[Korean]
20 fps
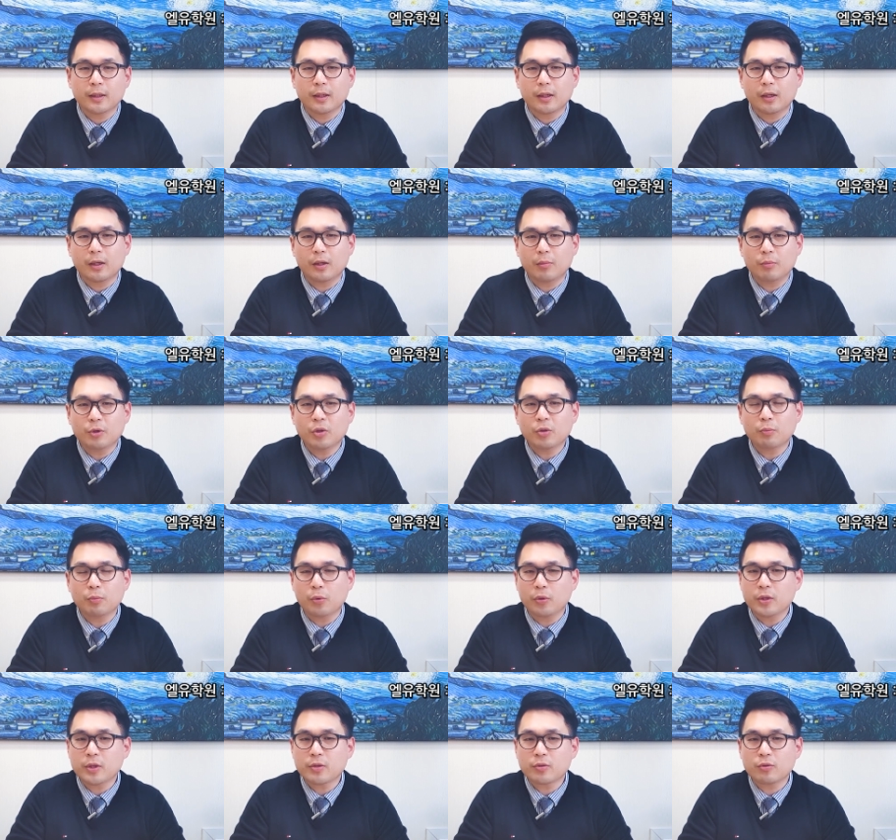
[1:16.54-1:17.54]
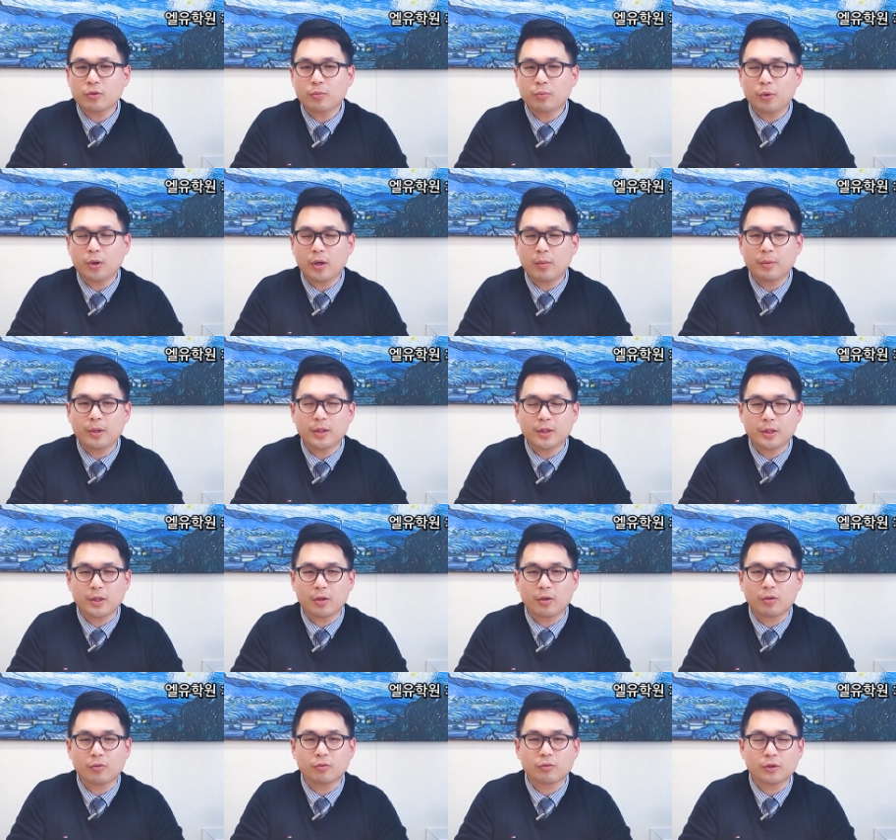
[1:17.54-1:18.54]
어, 미국 보딩스쿨 포함한 이제
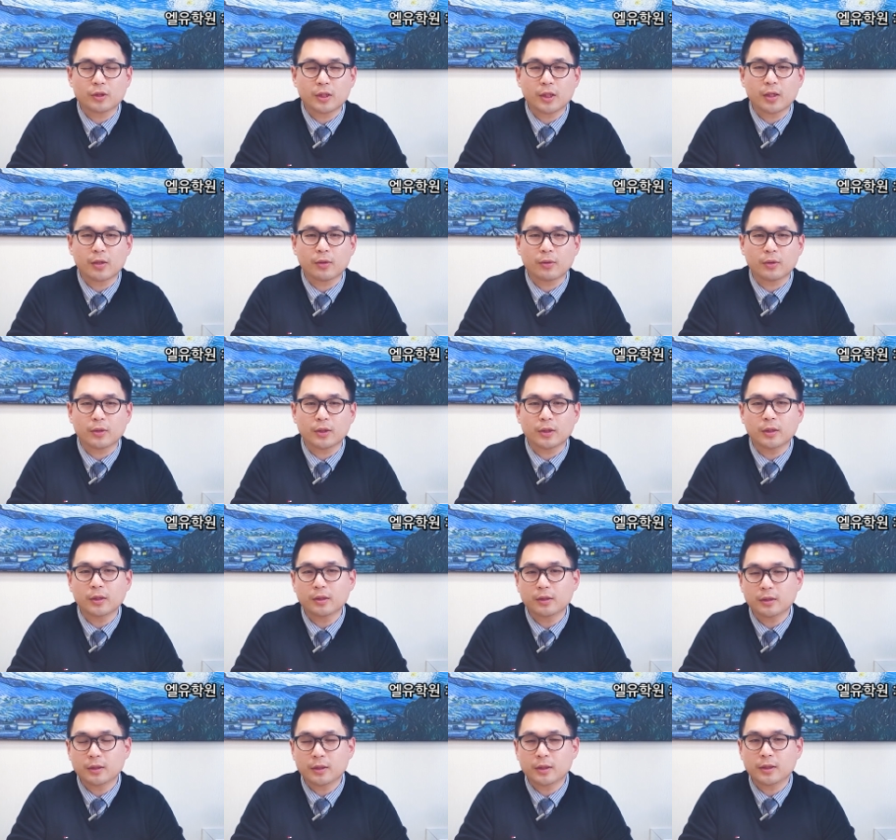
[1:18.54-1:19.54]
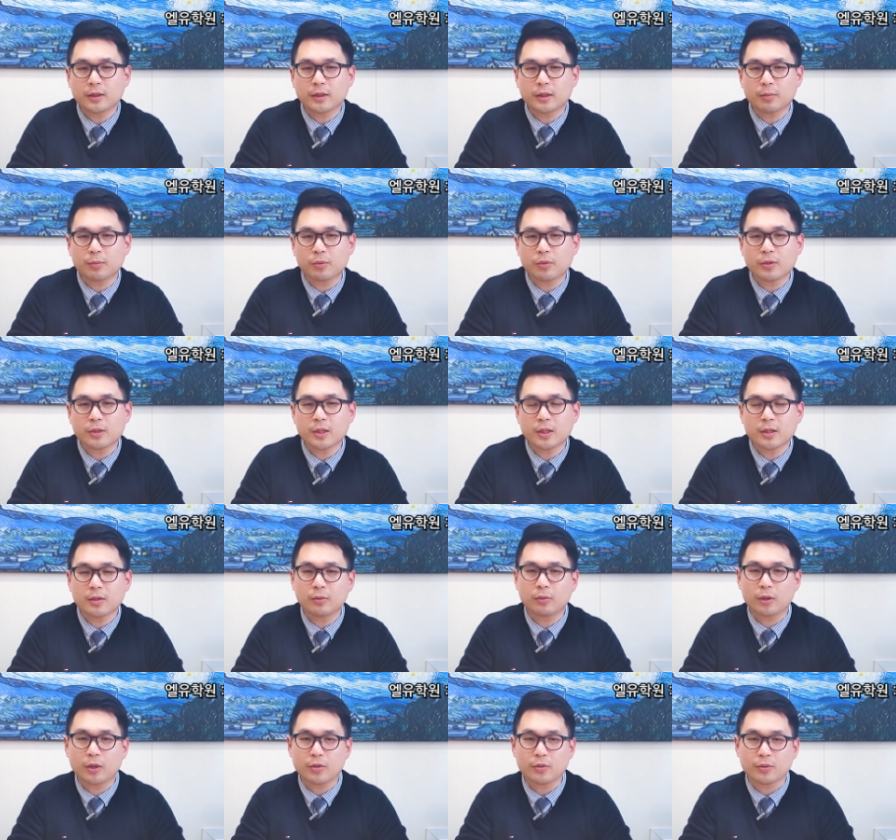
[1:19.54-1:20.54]
여러 국제학교들을 이제
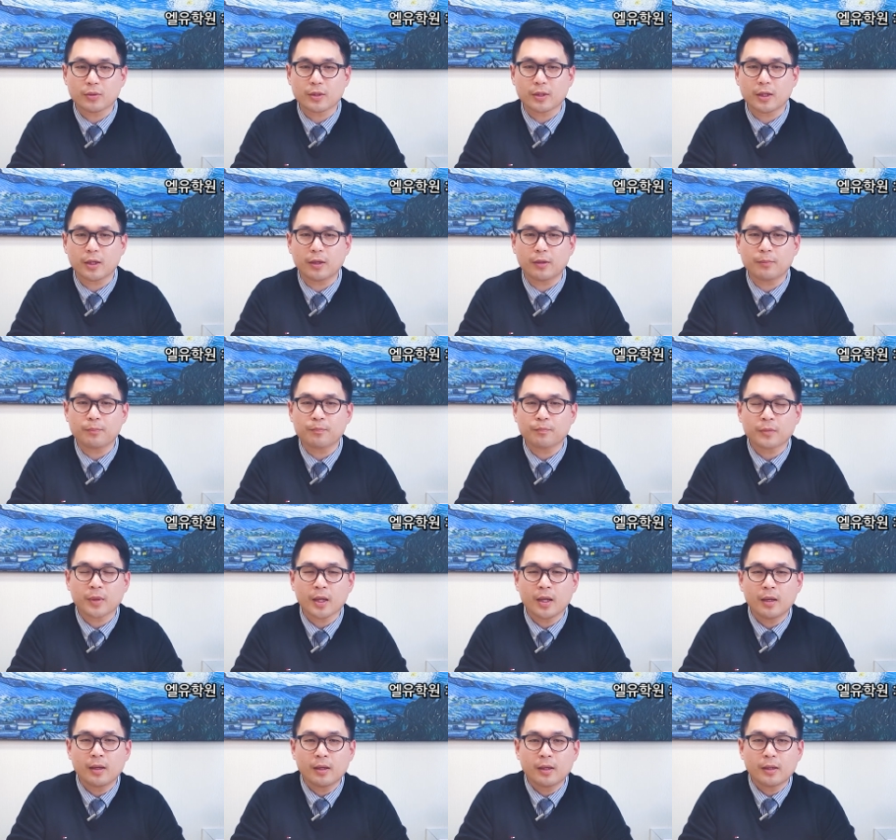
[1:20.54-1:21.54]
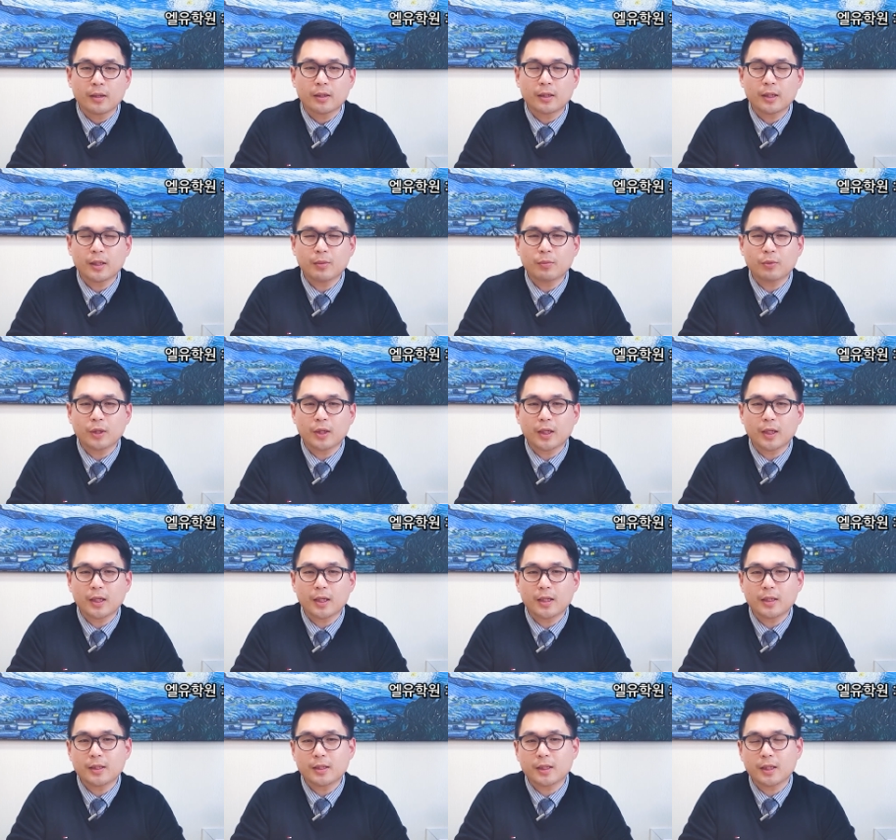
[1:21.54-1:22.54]
프로세스를 도와줬어요. 그러다
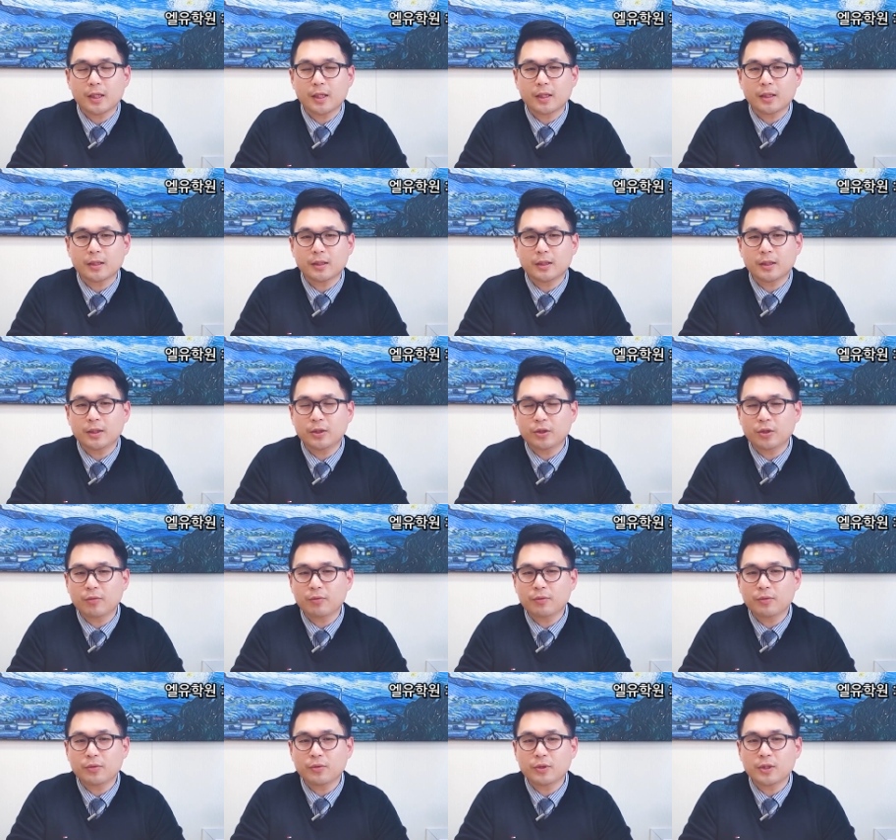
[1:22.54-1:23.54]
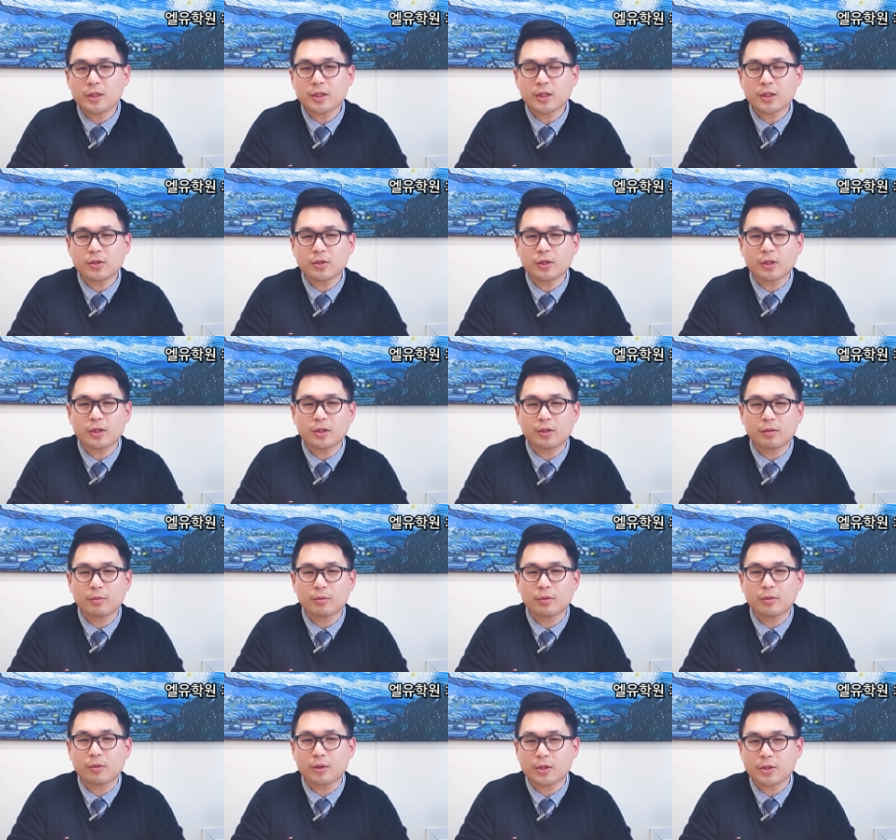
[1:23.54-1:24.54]
보니까 이제 그 인터뷰 실제적인
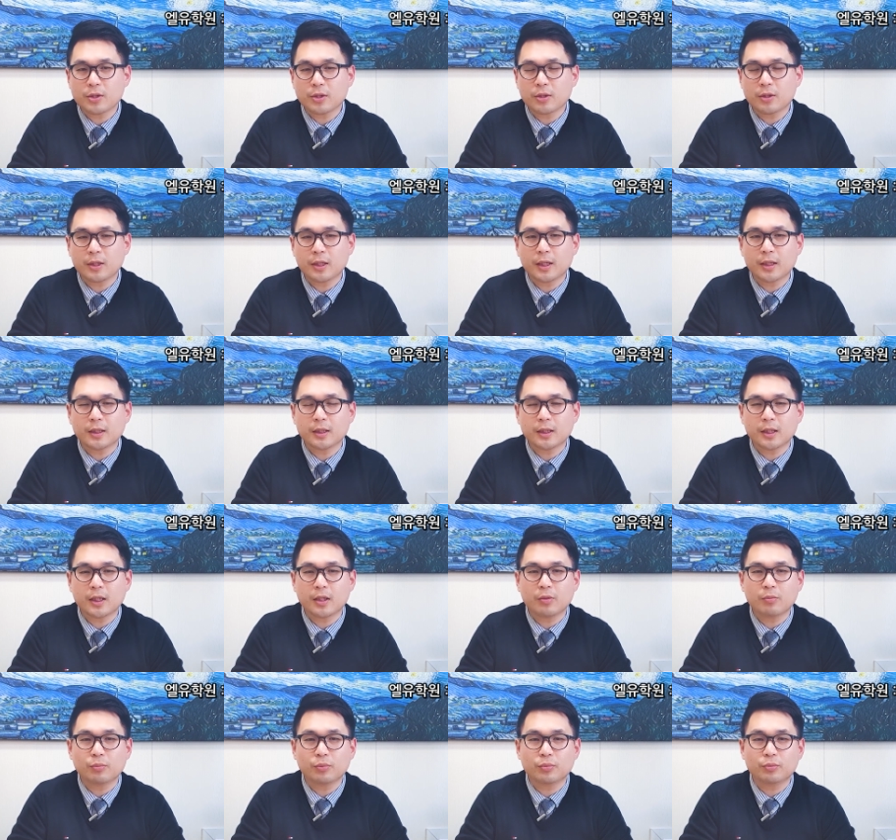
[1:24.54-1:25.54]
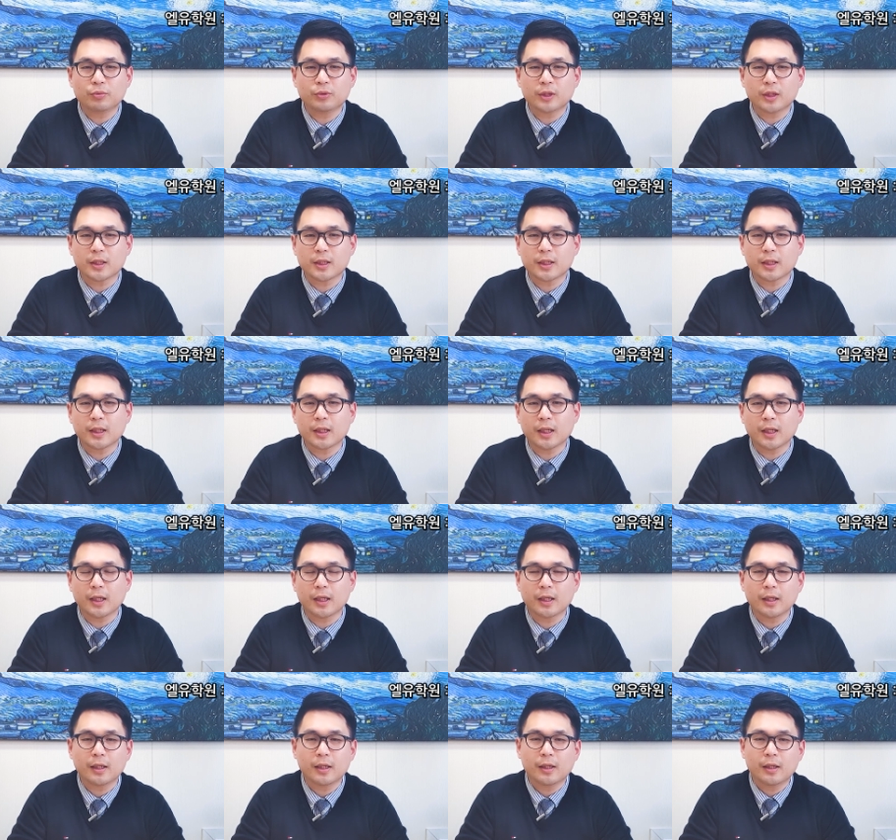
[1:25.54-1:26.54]
인터뷰 퀘션이라든가 이런 부분
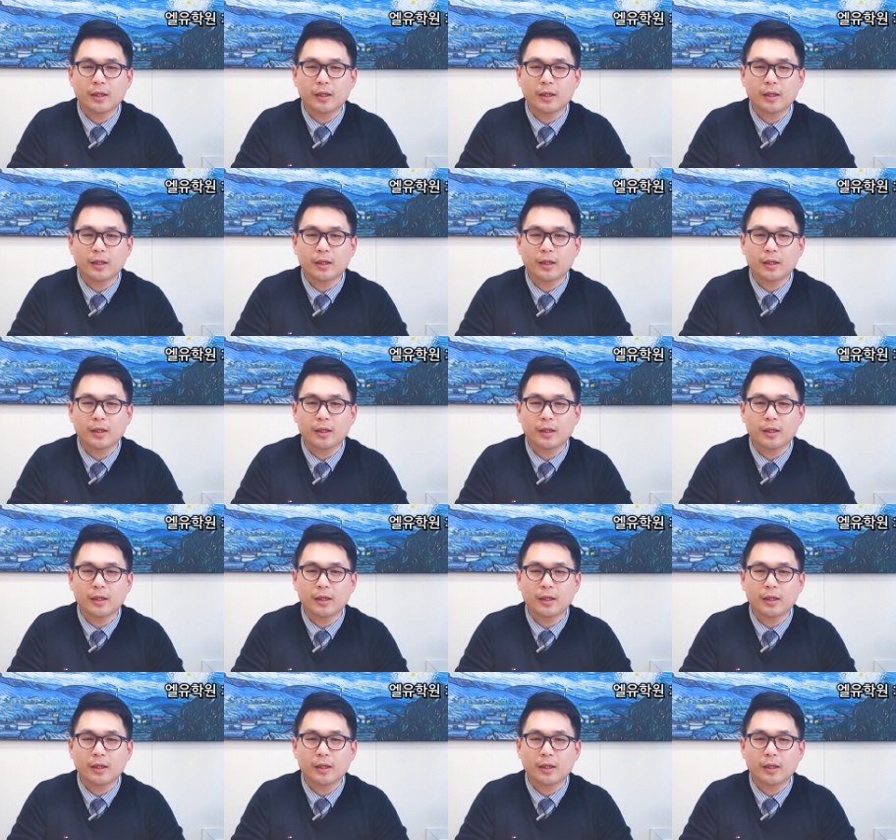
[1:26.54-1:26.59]
자체가